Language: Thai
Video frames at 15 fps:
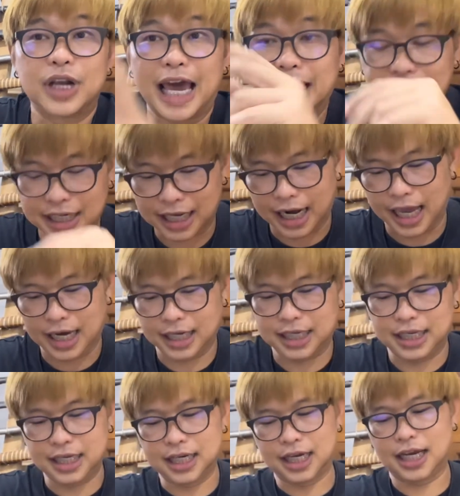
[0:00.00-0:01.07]
ในขณะ
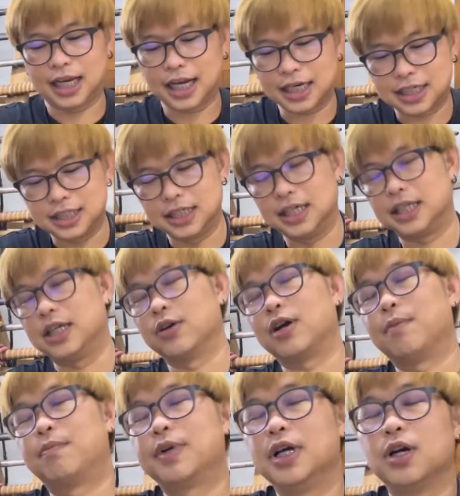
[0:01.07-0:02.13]
นี้นะฮะนั่นคือเกี่ยว
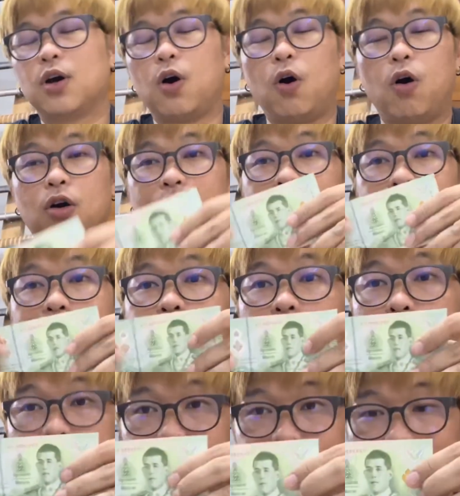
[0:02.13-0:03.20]
กับเรื่องของนะฮะ
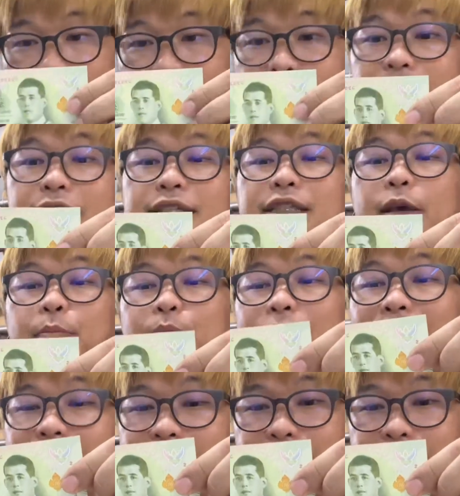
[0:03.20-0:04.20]
แบงค์20พลาส